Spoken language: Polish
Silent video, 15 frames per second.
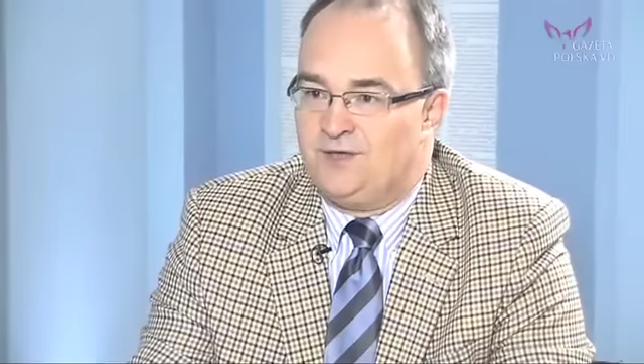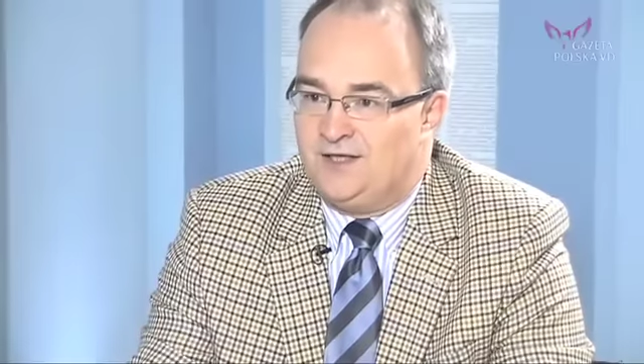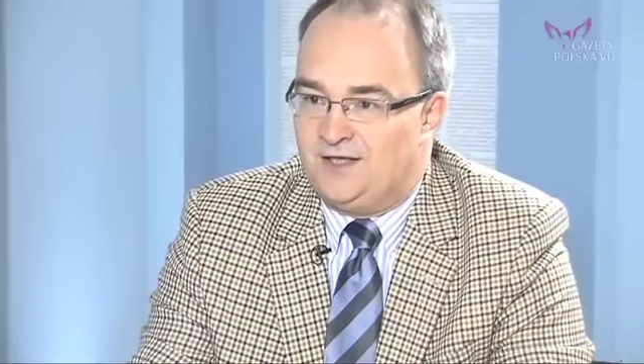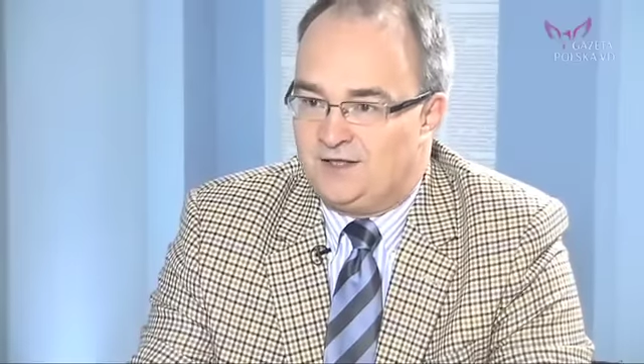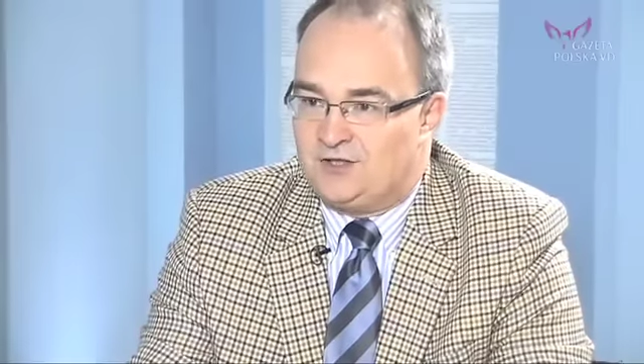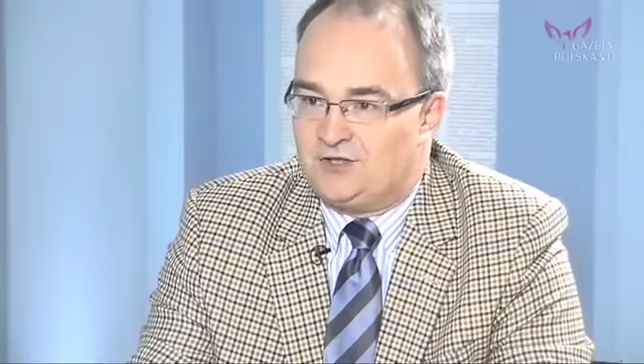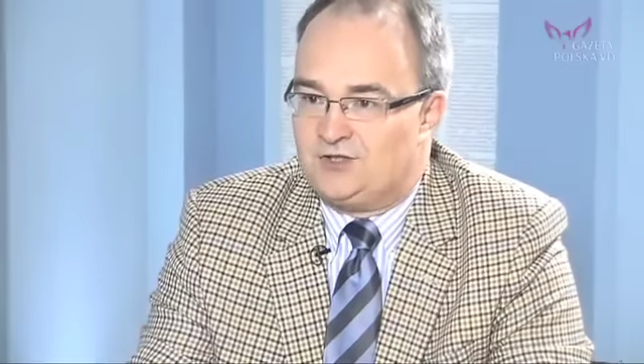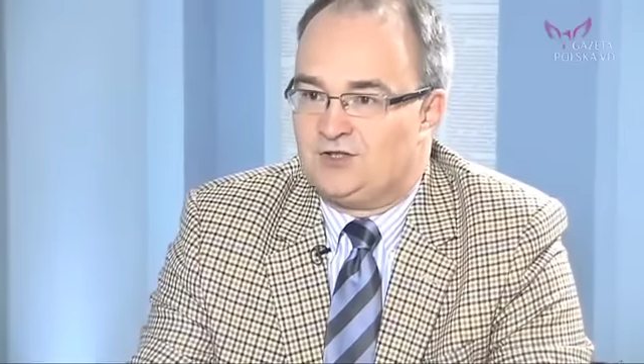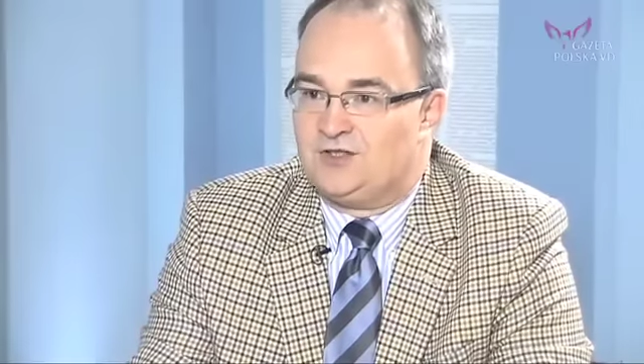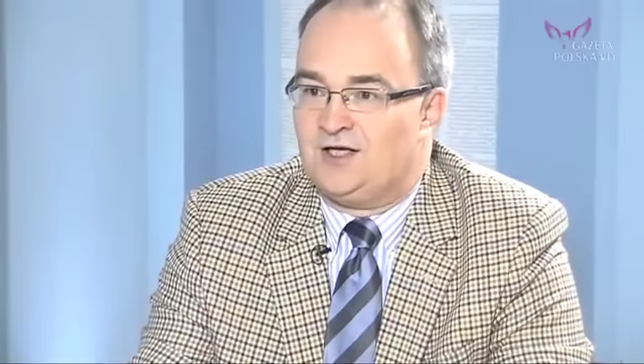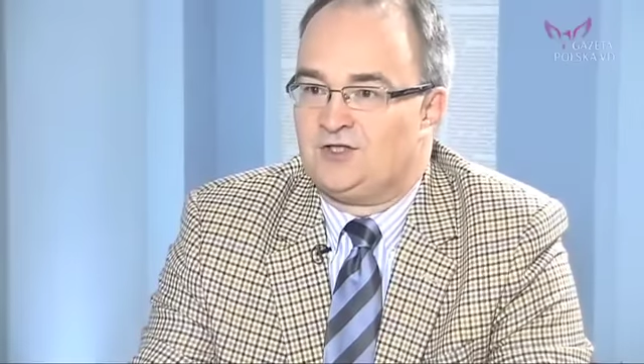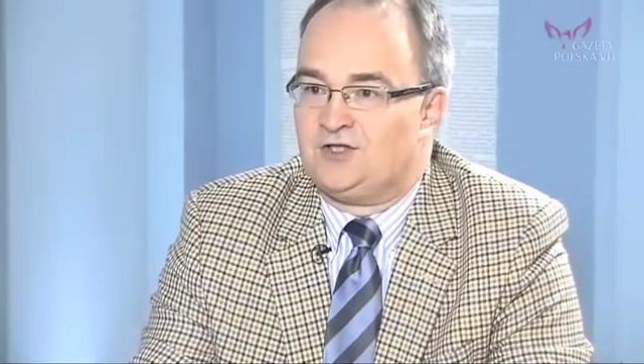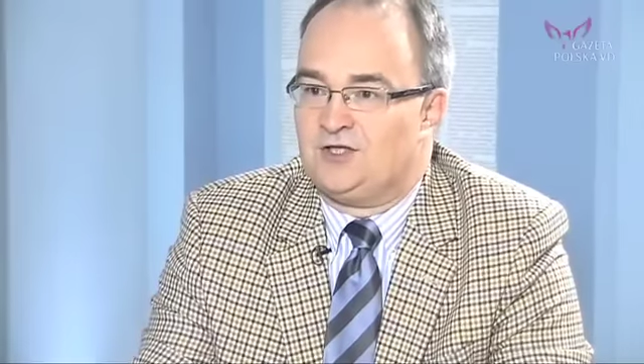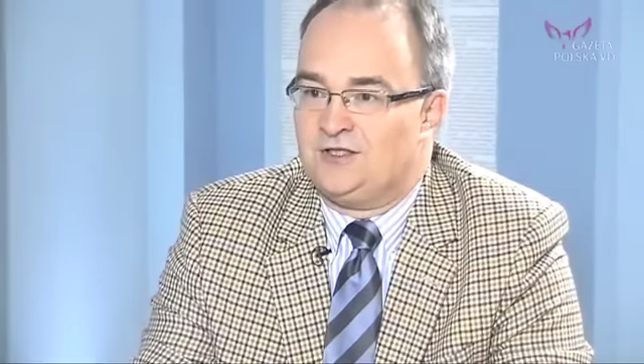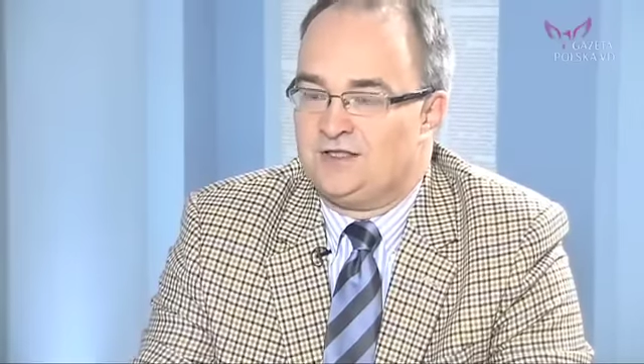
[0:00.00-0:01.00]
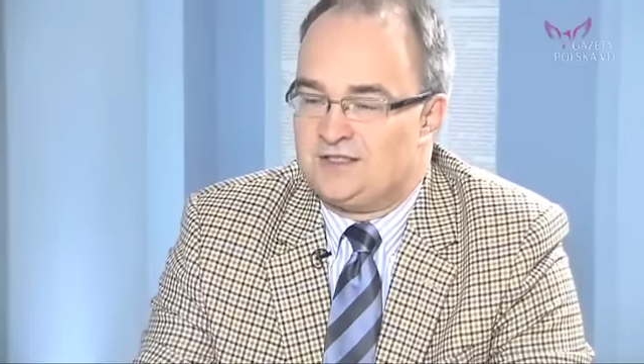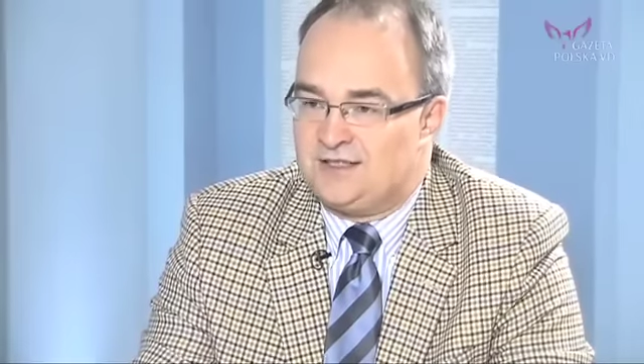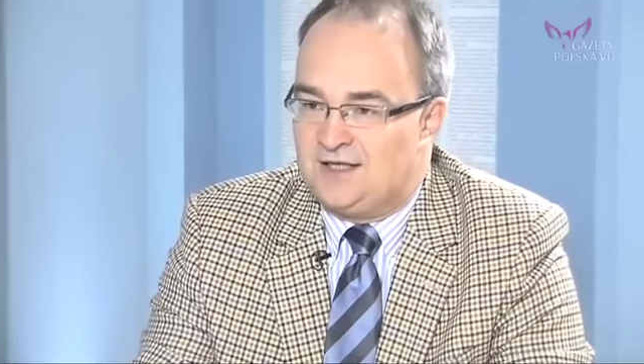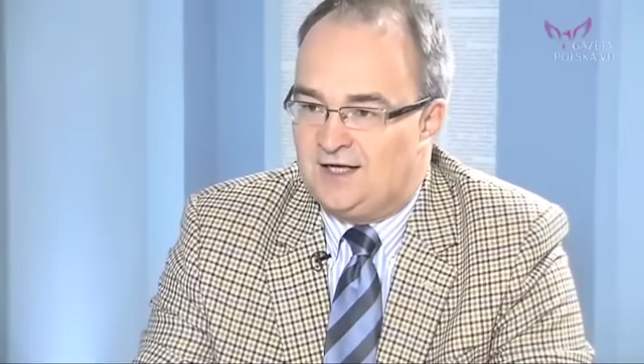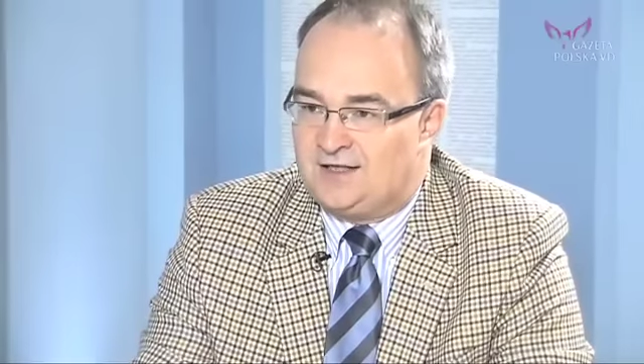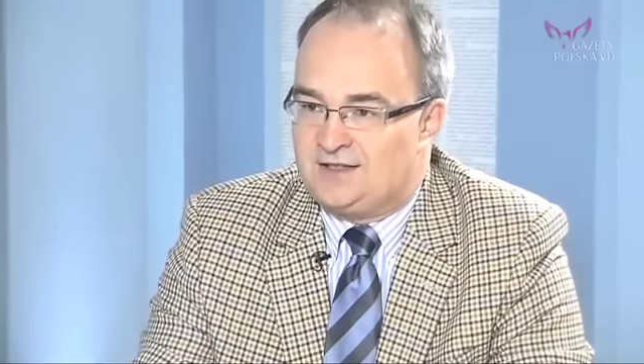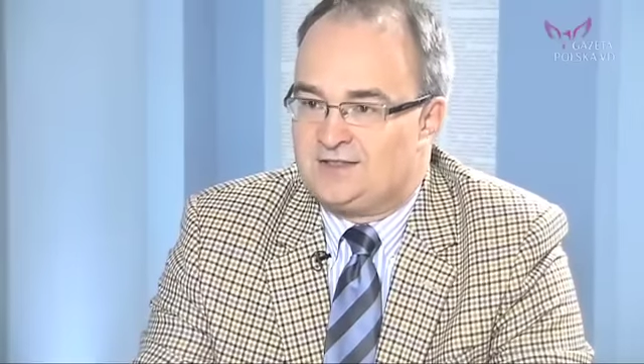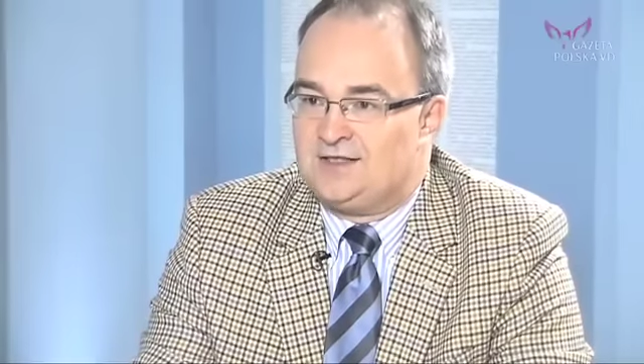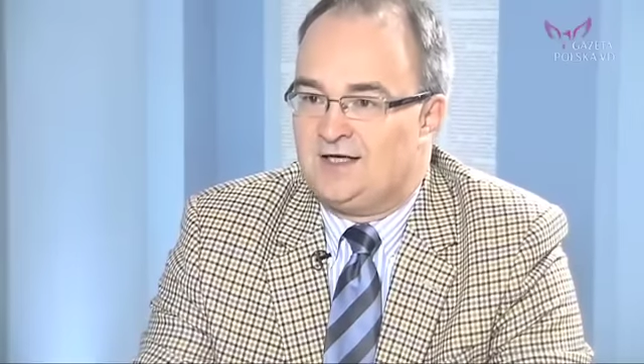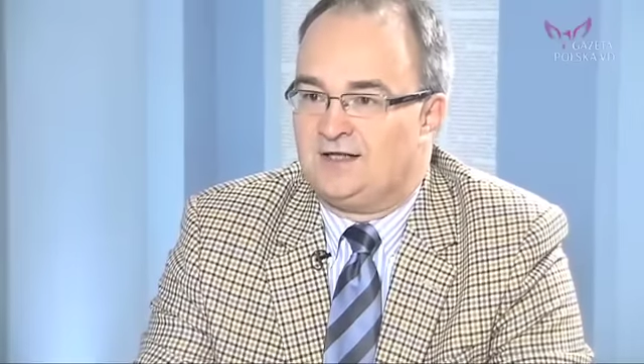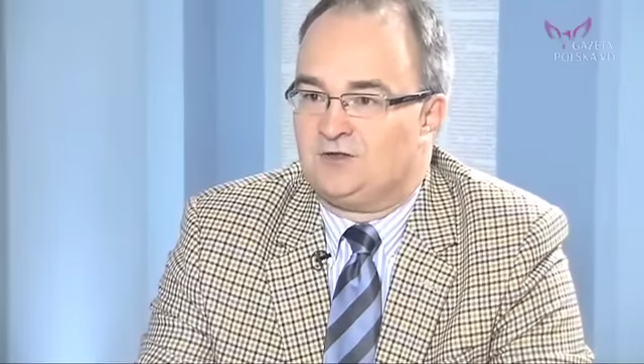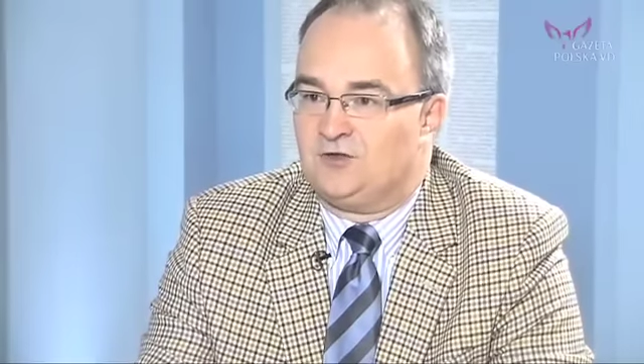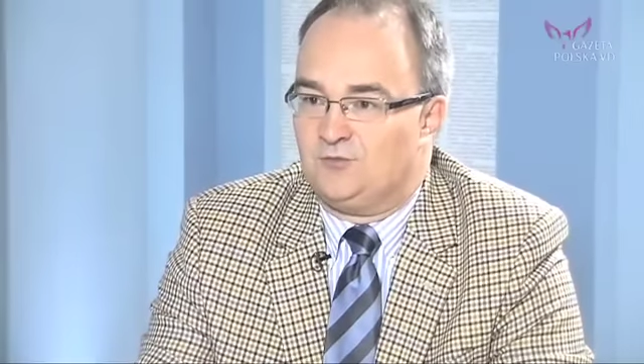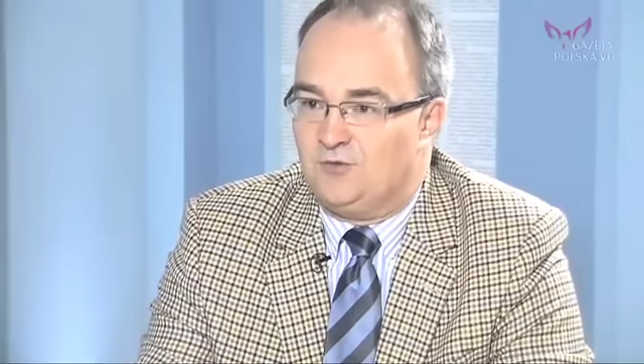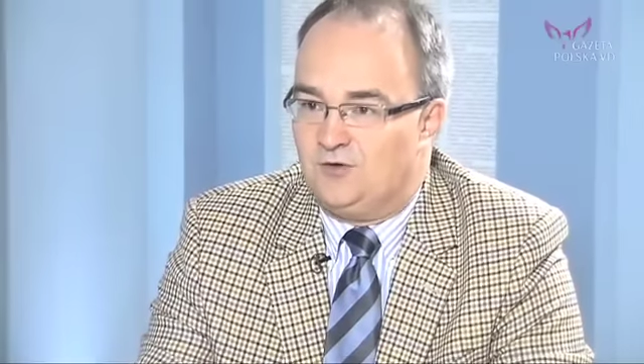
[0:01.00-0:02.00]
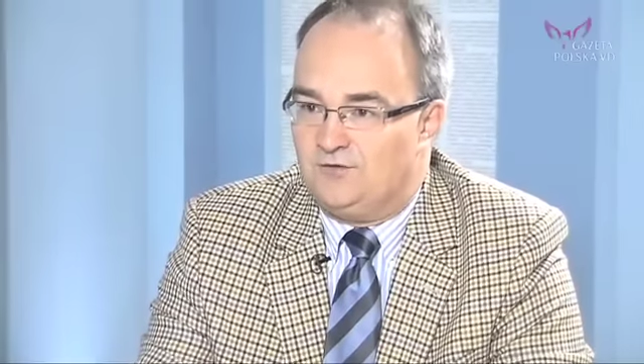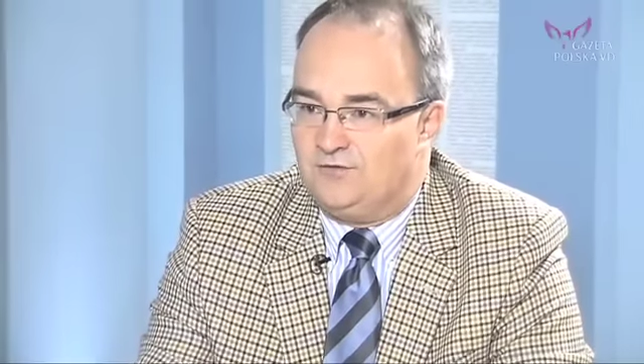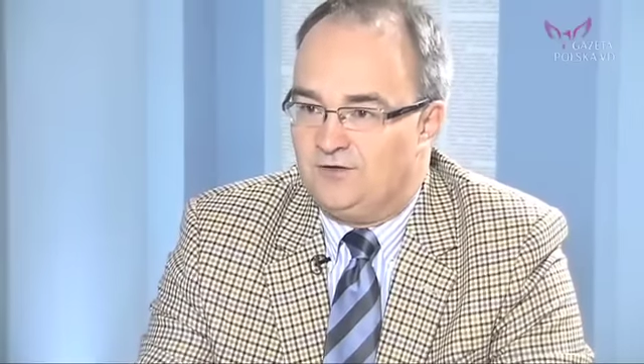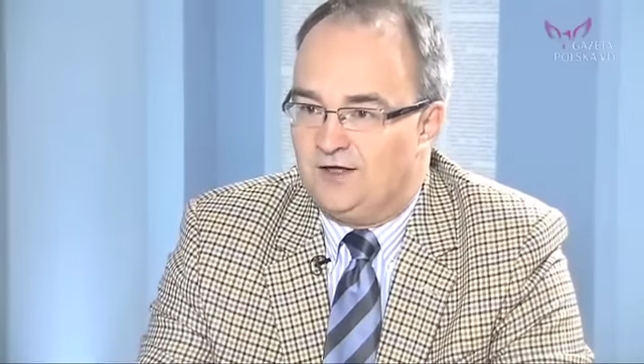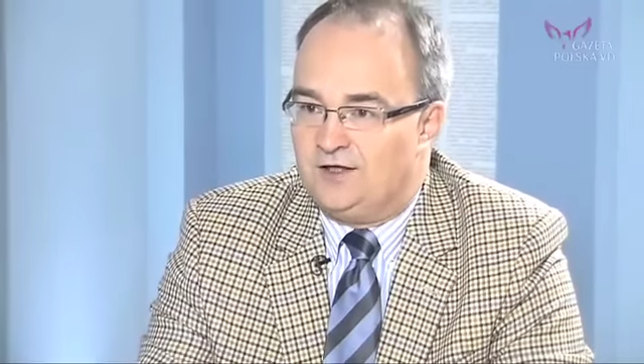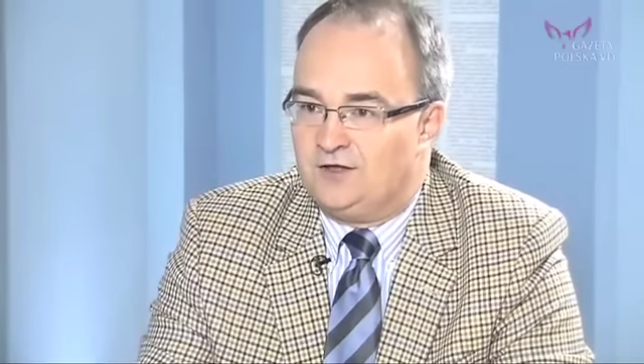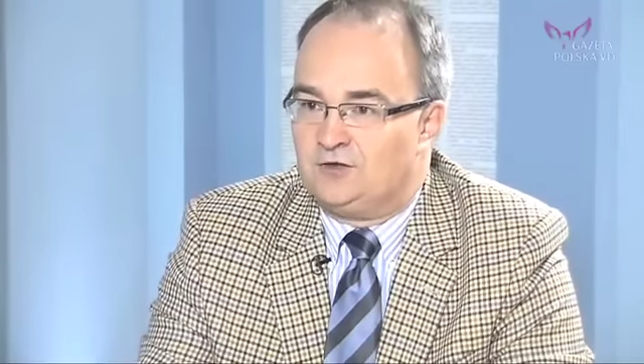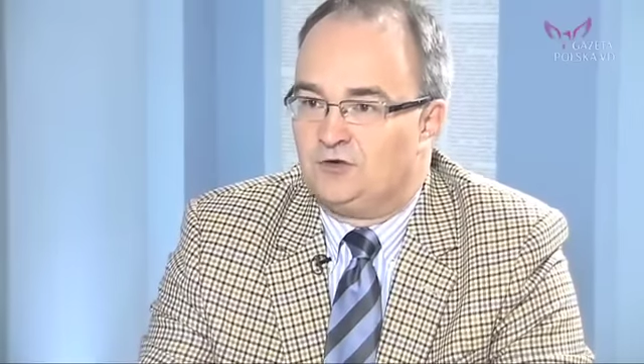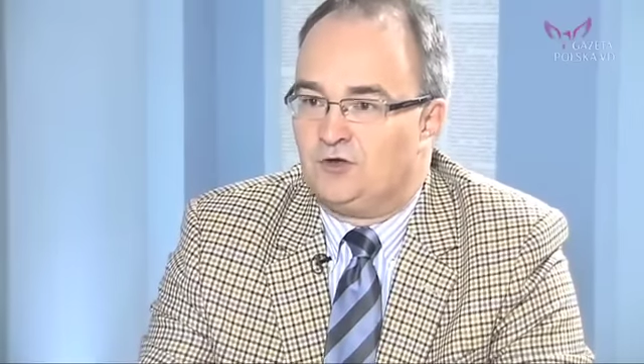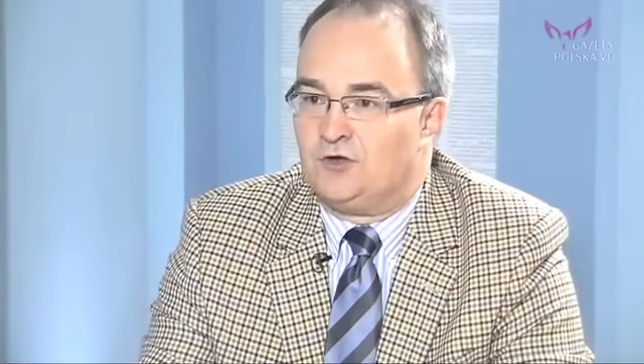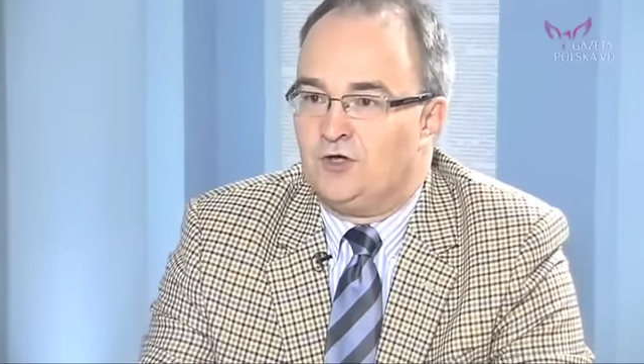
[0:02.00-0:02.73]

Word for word: pierwszy nasze instalacje atomowe, tak.